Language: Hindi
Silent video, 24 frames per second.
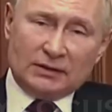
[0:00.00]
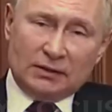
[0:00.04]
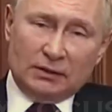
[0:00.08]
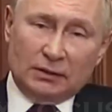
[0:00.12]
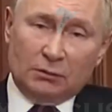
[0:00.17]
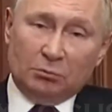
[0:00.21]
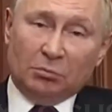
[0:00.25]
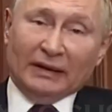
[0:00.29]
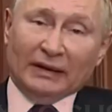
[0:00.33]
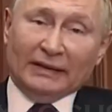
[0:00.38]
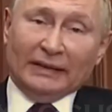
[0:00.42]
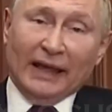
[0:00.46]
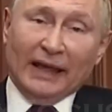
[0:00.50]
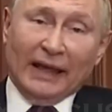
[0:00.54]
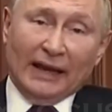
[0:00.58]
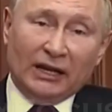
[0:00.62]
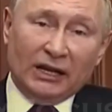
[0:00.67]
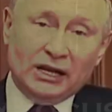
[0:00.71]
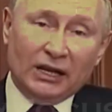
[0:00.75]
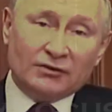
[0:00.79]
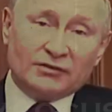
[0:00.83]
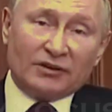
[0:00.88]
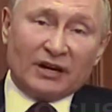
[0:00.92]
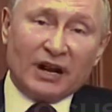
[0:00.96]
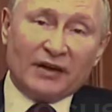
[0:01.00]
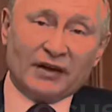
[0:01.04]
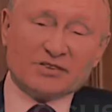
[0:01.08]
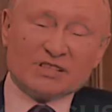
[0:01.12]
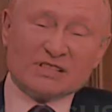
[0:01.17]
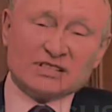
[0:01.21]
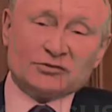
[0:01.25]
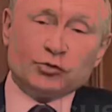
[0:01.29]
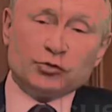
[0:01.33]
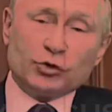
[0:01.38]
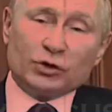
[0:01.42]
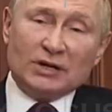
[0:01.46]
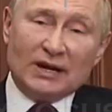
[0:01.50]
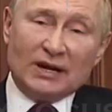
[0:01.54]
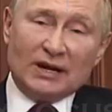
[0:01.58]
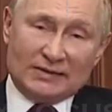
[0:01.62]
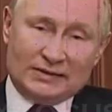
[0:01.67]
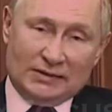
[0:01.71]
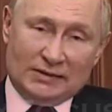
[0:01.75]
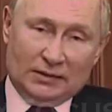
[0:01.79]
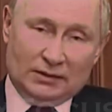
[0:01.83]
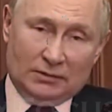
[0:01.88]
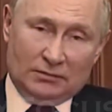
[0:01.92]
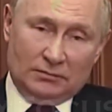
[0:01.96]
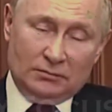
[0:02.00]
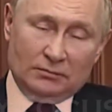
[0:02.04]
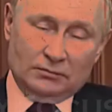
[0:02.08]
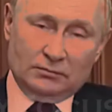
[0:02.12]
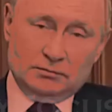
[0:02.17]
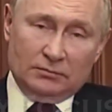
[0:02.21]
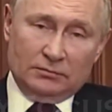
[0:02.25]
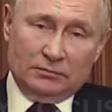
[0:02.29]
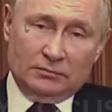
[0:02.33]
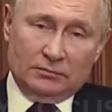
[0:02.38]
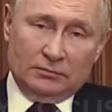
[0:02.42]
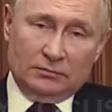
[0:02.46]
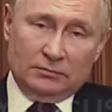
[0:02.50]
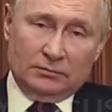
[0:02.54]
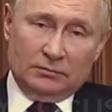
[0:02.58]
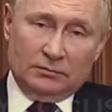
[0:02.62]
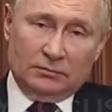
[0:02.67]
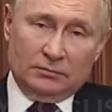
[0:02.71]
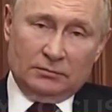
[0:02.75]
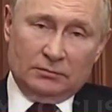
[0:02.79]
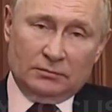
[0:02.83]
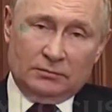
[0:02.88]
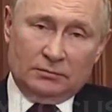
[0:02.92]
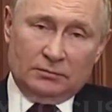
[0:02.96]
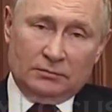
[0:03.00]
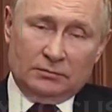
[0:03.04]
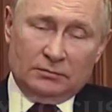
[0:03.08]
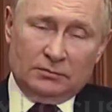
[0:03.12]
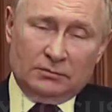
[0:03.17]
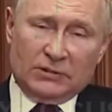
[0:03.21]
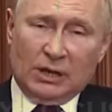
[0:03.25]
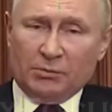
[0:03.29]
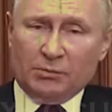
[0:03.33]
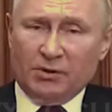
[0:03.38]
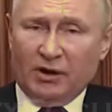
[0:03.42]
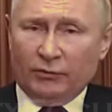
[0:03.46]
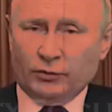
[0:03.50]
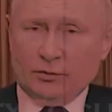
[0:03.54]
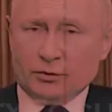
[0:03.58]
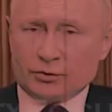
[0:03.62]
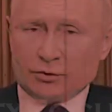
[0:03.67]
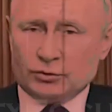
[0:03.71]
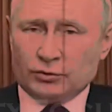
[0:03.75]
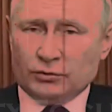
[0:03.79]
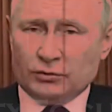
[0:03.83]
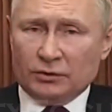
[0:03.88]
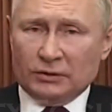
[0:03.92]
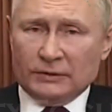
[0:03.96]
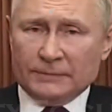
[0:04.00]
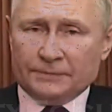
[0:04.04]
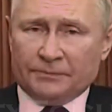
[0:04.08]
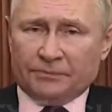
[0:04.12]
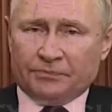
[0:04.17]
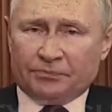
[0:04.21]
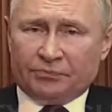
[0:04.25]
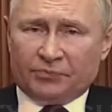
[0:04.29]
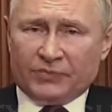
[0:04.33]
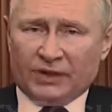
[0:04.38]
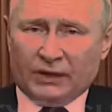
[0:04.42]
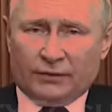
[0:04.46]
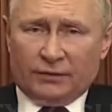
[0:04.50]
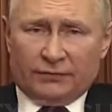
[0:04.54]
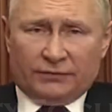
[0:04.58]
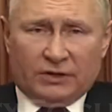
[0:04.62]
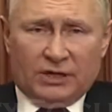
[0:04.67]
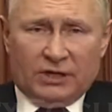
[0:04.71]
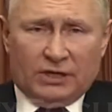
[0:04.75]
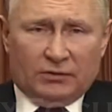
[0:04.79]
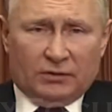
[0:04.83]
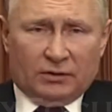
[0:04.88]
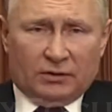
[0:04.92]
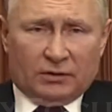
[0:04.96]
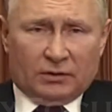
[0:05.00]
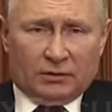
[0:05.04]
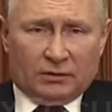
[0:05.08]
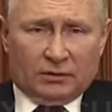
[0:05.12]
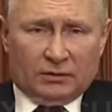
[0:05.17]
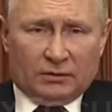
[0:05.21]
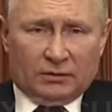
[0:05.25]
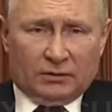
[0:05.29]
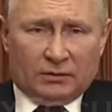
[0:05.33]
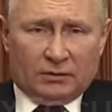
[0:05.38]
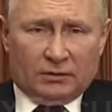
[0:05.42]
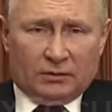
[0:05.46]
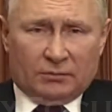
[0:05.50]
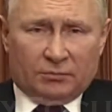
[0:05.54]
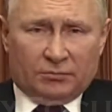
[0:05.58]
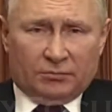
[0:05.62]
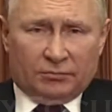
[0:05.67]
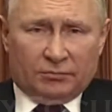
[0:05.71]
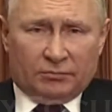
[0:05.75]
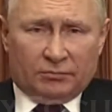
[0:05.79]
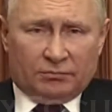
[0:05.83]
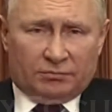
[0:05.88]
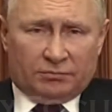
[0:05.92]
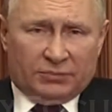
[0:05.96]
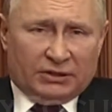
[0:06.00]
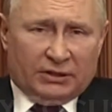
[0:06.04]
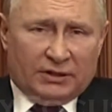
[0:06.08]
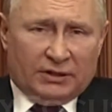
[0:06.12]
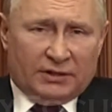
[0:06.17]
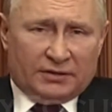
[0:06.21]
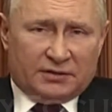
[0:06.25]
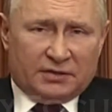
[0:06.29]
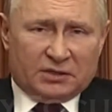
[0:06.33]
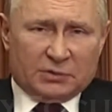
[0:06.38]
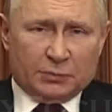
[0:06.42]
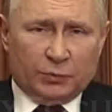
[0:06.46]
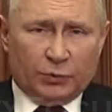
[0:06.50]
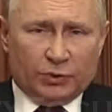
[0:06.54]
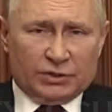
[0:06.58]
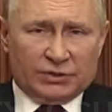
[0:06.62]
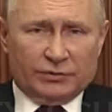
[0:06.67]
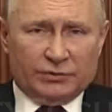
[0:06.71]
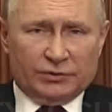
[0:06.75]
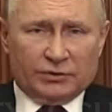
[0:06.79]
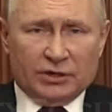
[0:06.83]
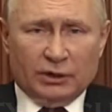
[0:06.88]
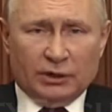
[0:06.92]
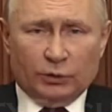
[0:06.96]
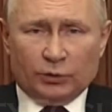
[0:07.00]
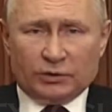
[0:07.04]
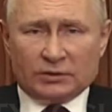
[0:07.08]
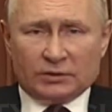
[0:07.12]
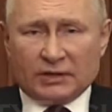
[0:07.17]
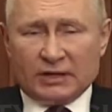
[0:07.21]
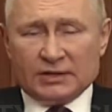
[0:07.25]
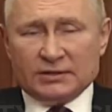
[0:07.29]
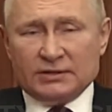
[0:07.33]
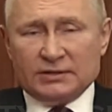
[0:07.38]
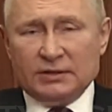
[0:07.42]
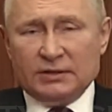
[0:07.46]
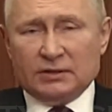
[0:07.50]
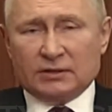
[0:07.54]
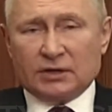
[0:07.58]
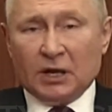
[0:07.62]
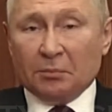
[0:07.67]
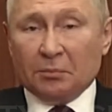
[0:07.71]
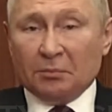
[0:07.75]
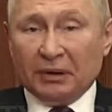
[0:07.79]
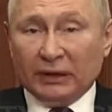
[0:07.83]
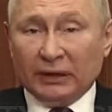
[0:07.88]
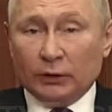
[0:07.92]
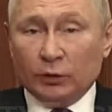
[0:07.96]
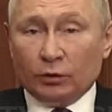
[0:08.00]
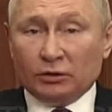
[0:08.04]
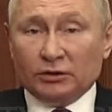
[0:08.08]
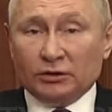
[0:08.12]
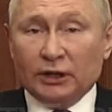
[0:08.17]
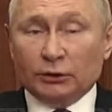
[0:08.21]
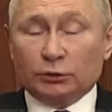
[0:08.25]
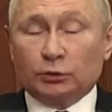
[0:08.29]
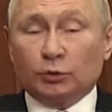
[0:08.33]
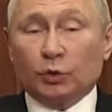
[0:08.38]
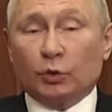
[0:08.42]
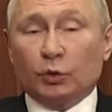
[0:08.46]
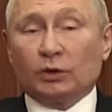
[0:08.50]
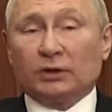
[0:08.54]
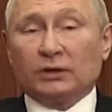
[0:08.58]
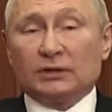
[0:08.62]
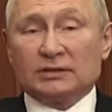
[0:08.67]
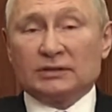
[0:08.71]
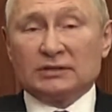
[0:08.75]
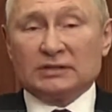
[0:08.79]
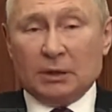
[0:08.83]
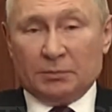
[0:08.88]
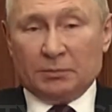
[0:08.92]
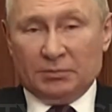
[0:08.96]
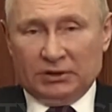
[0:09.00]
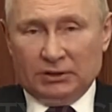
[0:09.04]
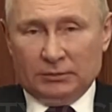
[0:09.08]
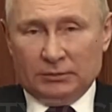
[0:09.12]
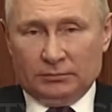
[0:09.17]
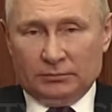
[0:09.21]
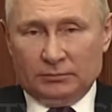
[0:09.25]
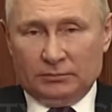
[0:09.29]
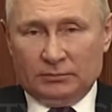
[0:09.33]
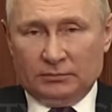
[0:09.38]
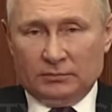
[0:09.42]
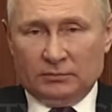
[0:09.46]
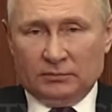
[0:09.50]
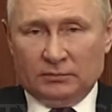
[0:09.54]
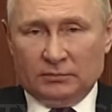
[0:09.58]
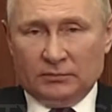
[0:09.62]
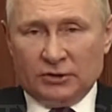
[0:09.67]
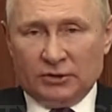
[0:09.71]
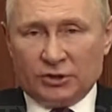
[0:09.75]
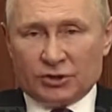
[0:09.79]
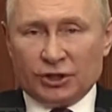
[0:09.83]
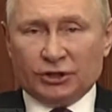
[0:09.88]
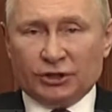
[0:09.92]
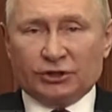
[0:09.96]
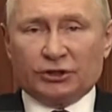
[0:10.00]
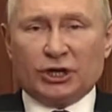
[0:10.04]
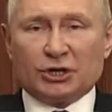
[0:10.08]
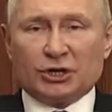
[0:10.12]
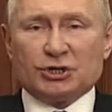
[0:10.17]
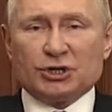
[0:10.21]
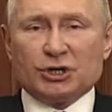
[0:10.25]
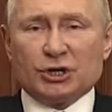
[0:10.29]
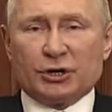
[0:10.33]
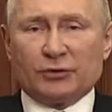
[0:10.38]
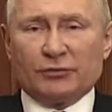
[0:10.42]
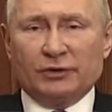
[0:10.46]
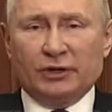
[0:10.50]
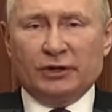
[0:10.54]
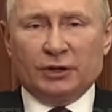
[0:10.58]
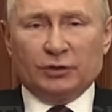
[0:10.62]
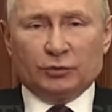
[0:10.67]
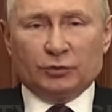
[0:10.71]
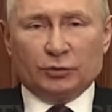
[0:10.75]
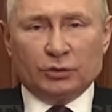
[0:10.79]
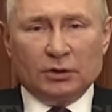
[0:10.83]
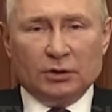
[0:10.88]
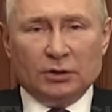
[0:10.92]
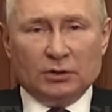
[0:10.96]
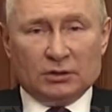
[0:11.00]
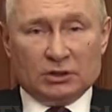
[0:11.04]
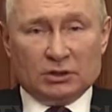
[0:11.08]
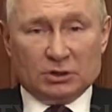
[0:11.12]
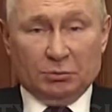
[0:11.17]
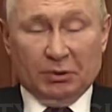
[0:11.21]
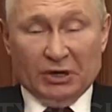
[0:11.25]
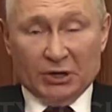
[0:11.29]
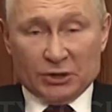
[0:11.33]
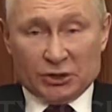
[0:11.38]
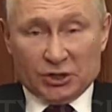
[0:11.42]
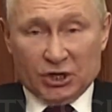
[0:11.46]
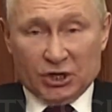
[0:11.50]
मुशीरों से मिलते हैं ज़रूरी डॉक्यूमेंट्स पर साइन करते हैं कागज़ी कार्रवाइयों के बाद प्यूटिन दुनिया की तमाम अहम खबरें पढ़ते हैं उन्हें जर्मन अखबार